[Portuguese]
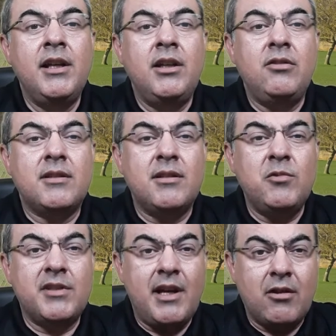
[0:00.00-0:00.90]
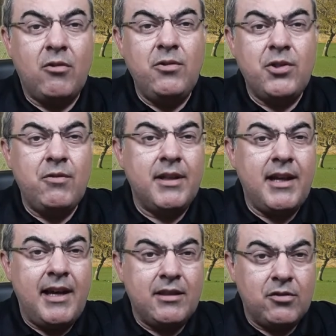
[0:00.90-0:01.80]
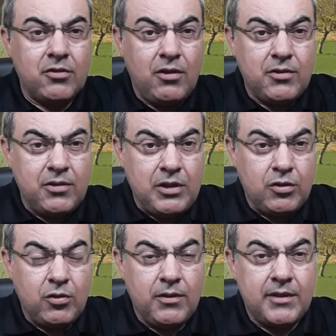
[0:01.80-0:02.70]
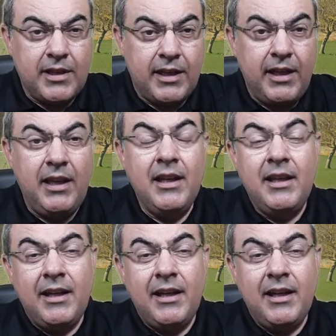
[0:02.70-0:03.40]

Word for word: e nós vamos dar continuidade aos nossos estudos aqui